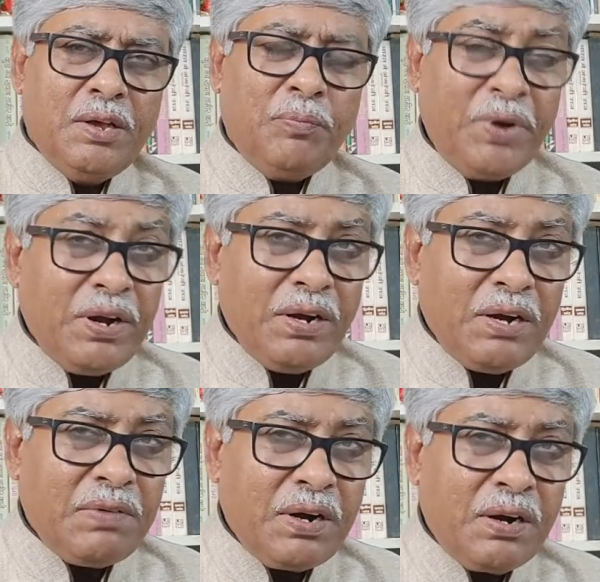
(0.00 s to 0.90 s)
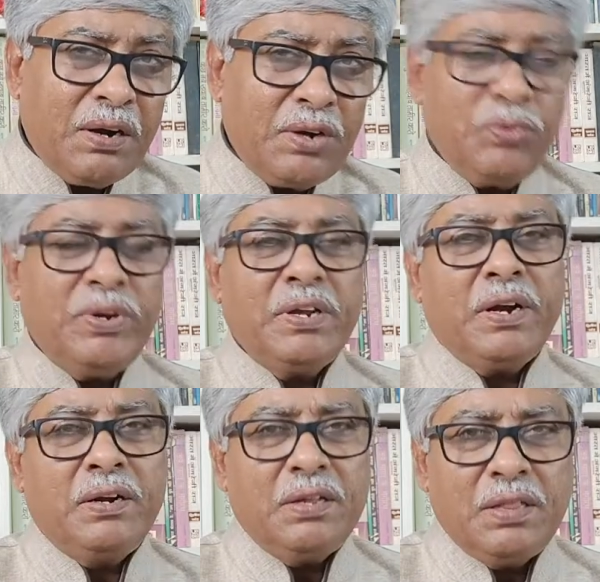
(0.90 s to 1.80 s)
प्रियंका वाड्रा का ट्विटर
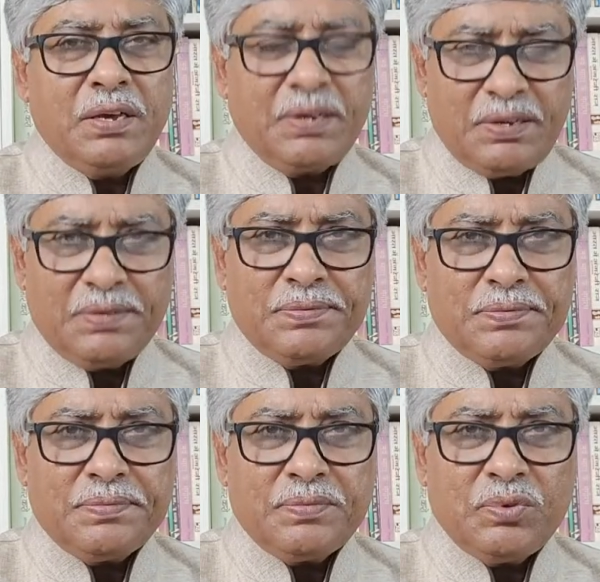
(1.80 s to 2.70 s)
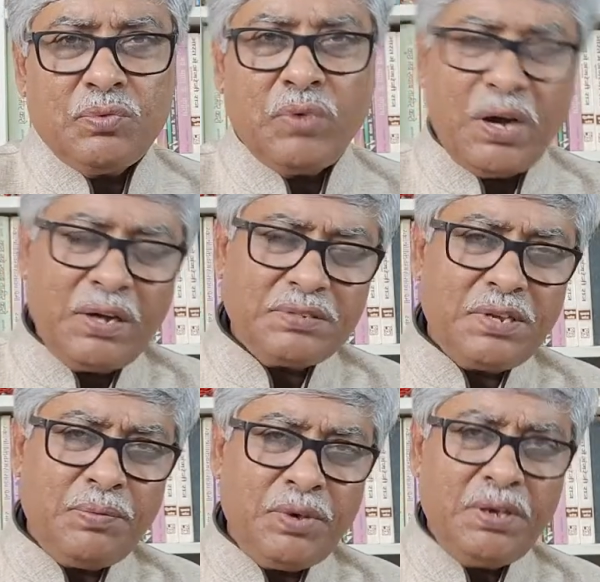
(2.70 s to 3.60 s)
हैंडल देखें वहाँ
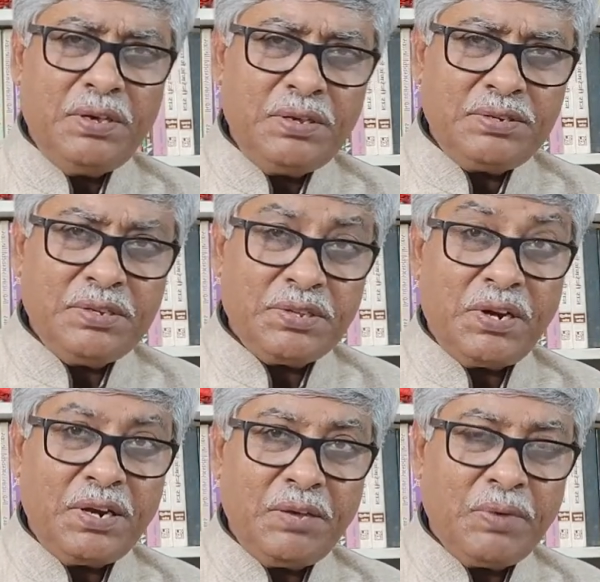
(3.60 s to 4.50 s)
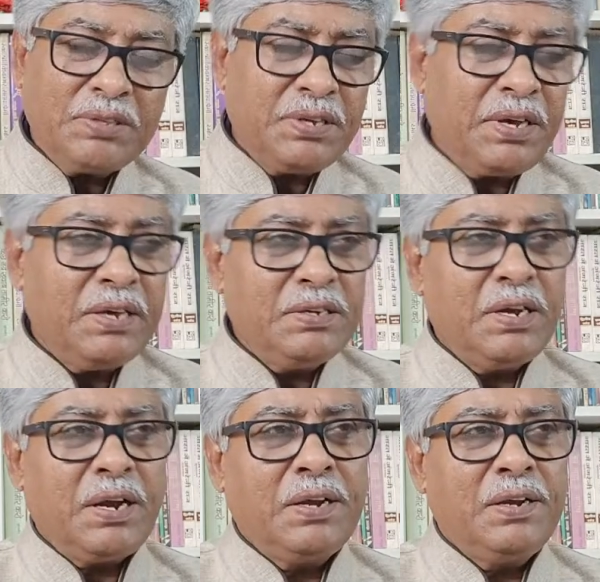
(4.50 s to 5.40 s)
से भी इसी तरह की बातें कही जा
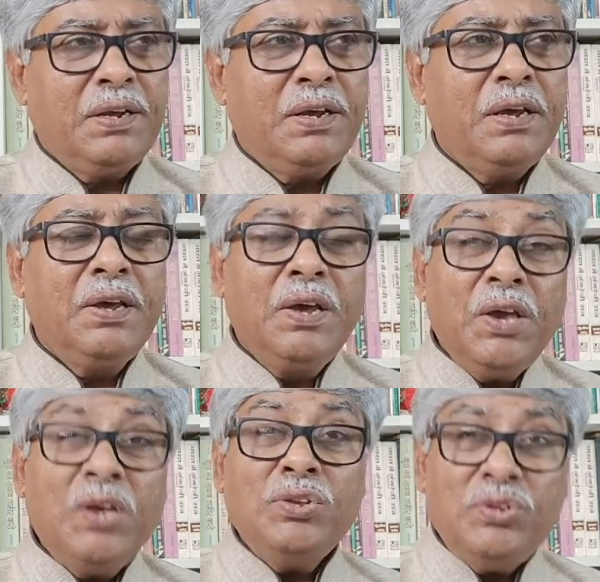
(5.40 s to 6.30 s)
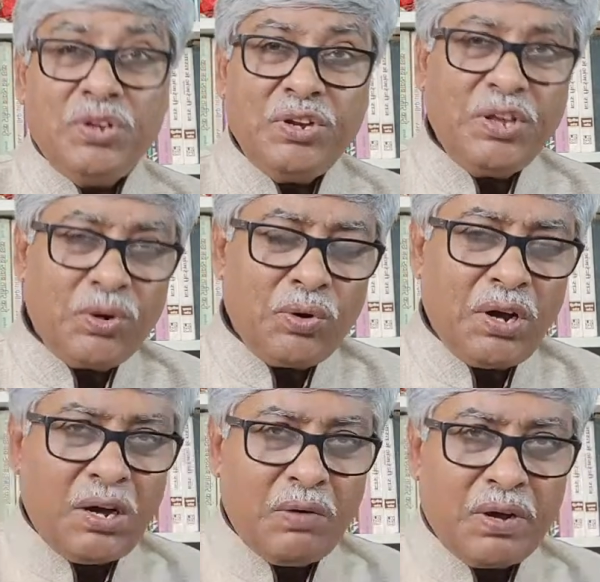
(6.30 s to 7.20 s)
रही है इंजीनियरों
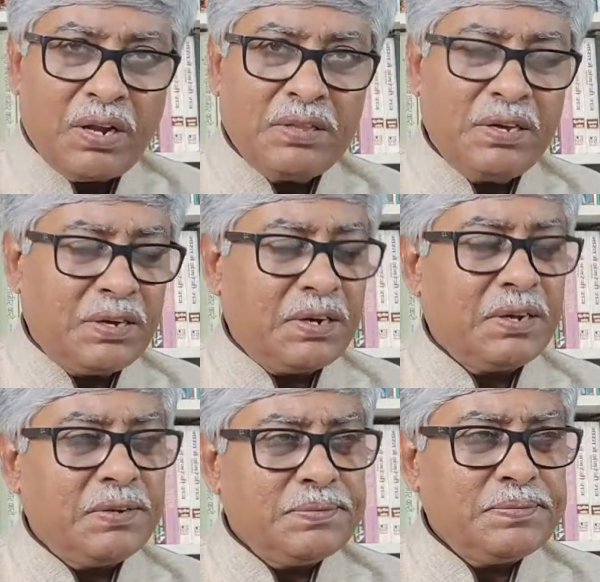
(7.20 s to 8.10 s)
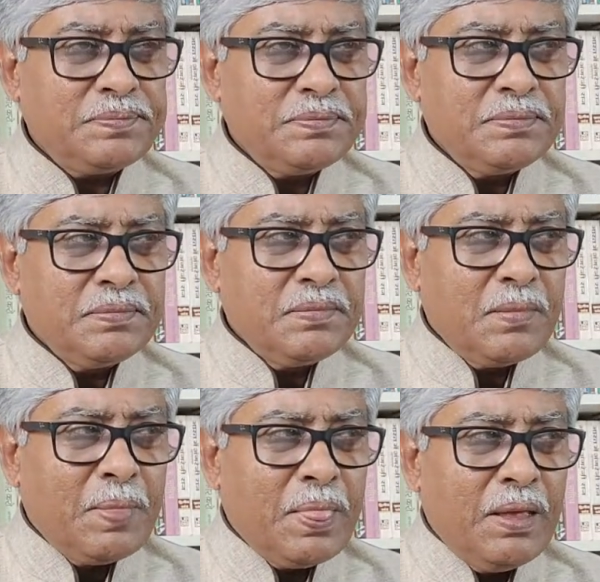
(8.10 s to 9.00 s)
का हवाला दे करके
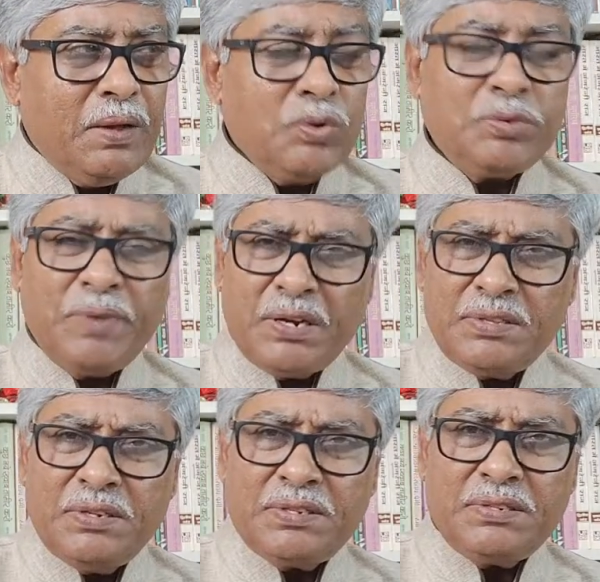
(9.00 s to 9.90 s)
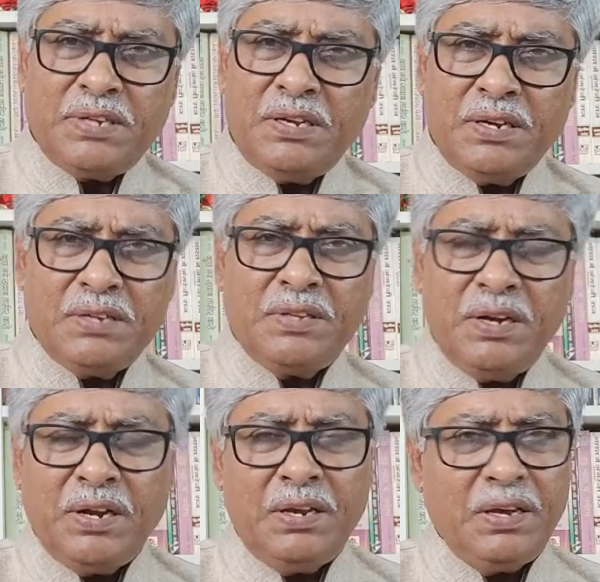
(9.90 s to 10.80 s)
उसमें कितनी सच्चाई है कितनी
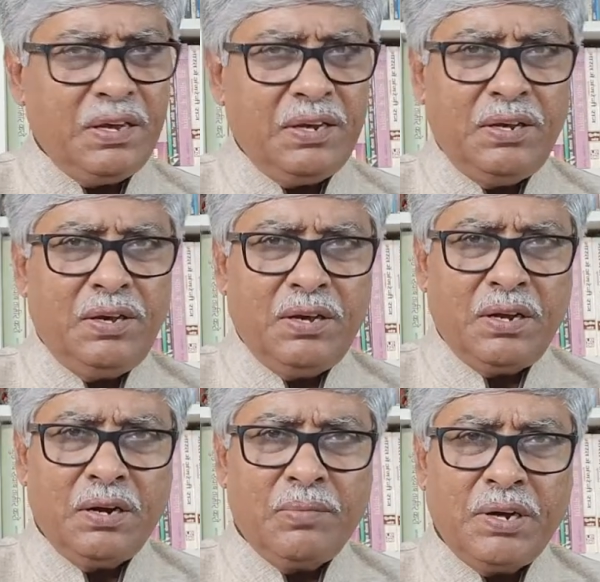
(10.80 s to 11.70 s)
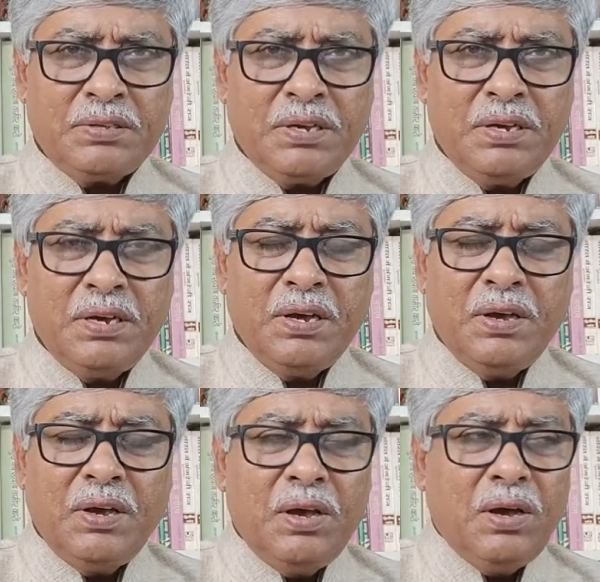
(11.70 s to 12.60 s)
नहीं है ये अलग बात है
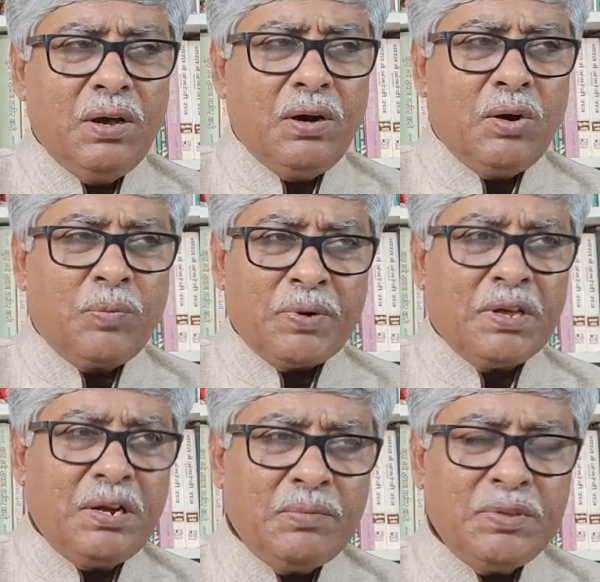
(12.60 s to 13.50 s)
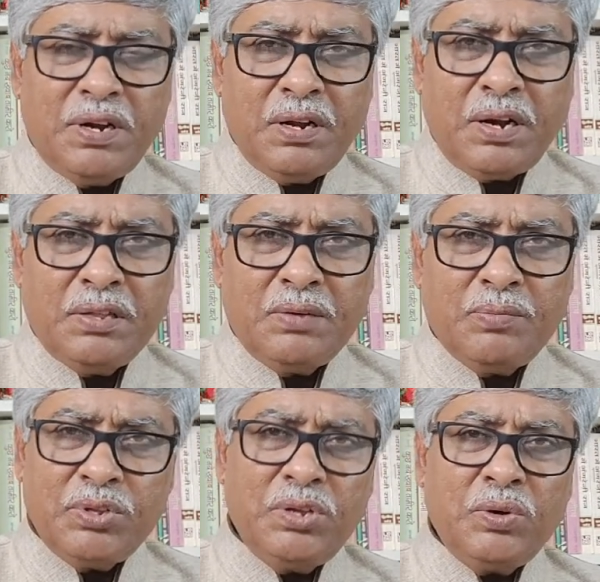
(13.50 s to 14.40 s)
और प्रधानमंत्री नरेंद्र
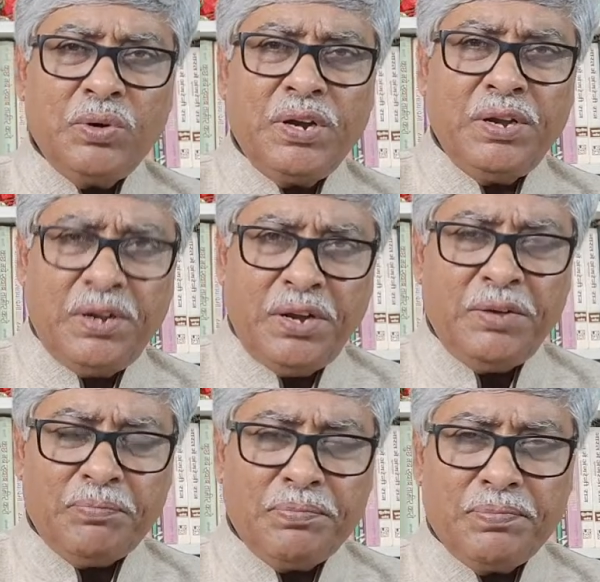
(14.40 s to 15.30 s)
मोदी और उनकी टीम